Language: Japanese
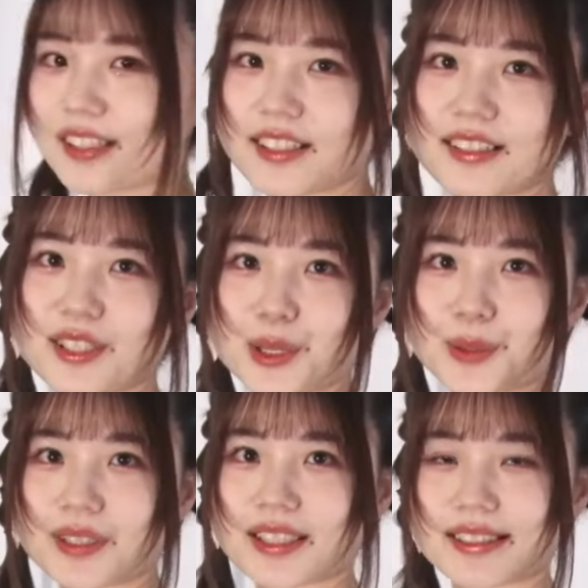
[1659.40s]
近実は
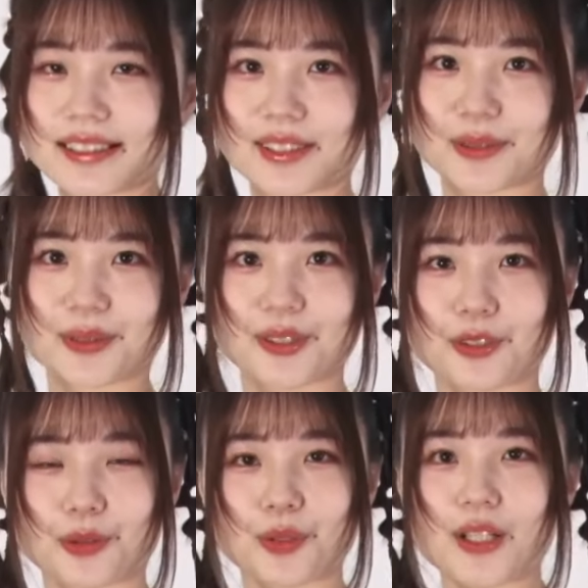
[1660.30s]
私あのちょっ
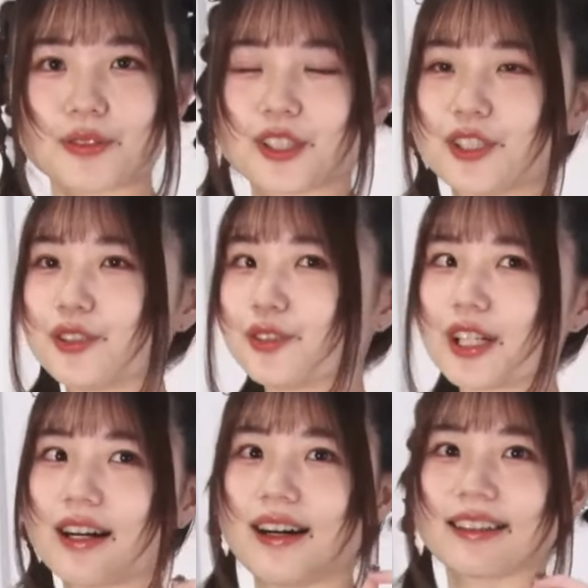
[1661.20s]
ととある理由
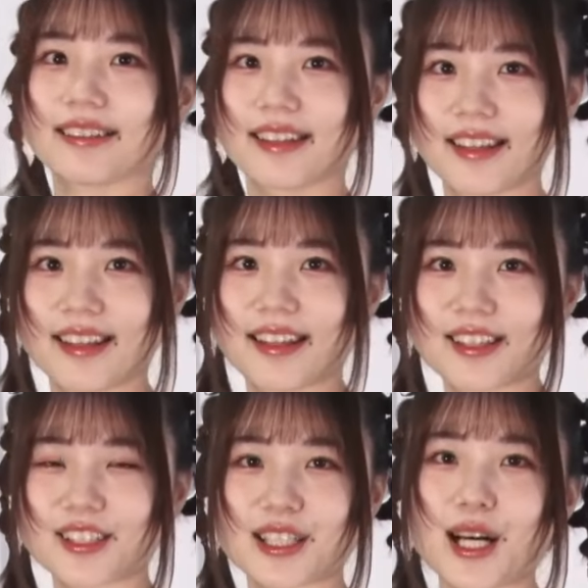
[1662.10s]
があって「
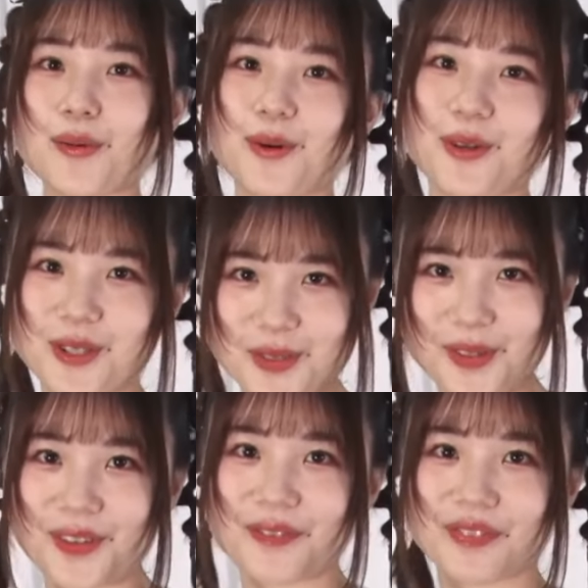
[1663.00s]
スター・ウォーズ」
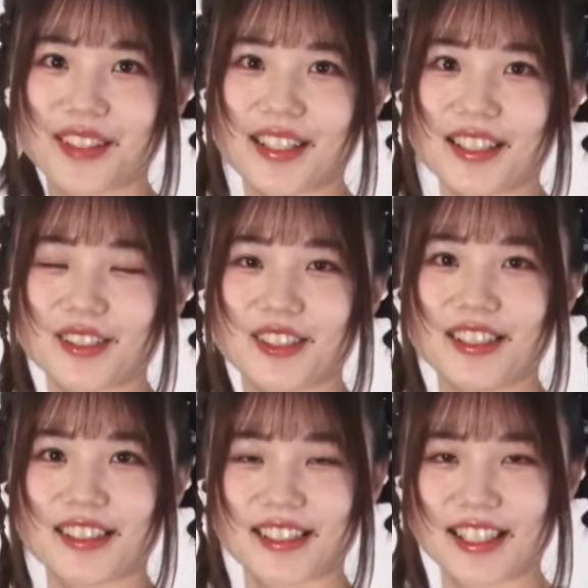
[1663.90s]
を
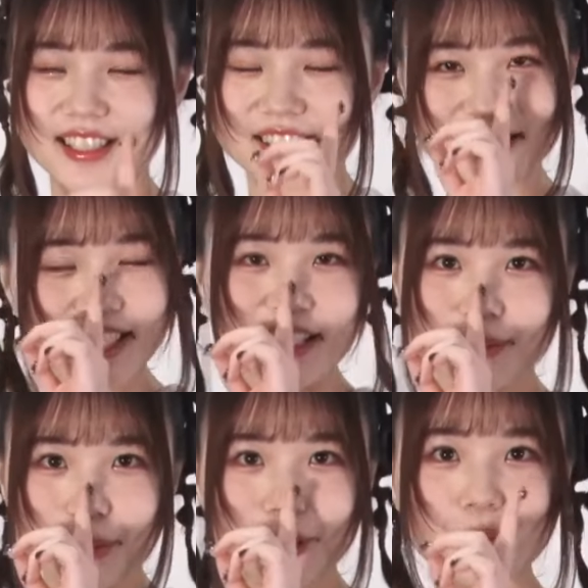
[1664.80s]
1から1から、
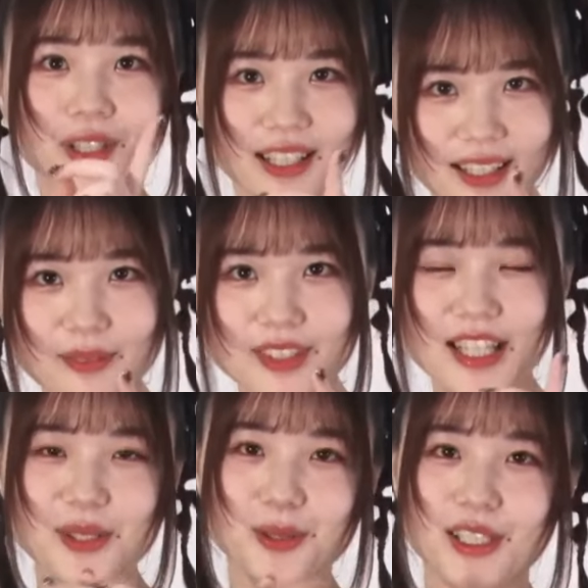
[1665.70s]
まあ、よんから
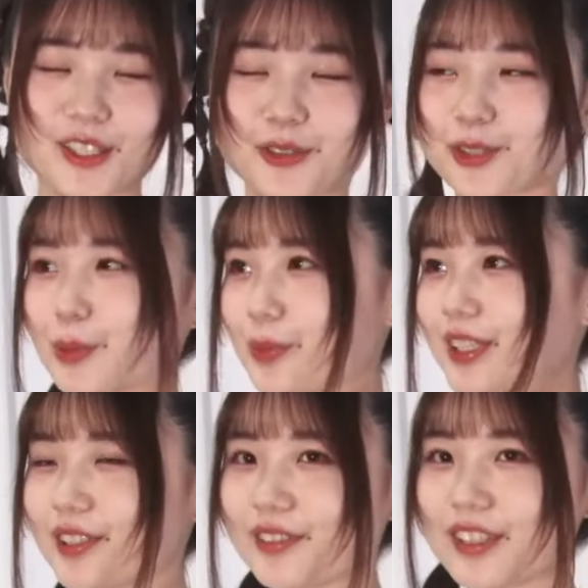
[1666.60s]
最初からちょっと今見
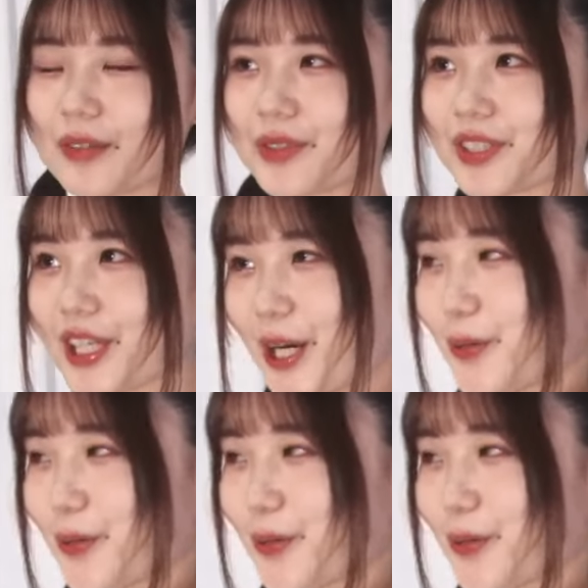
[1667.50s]
てるんで「スター・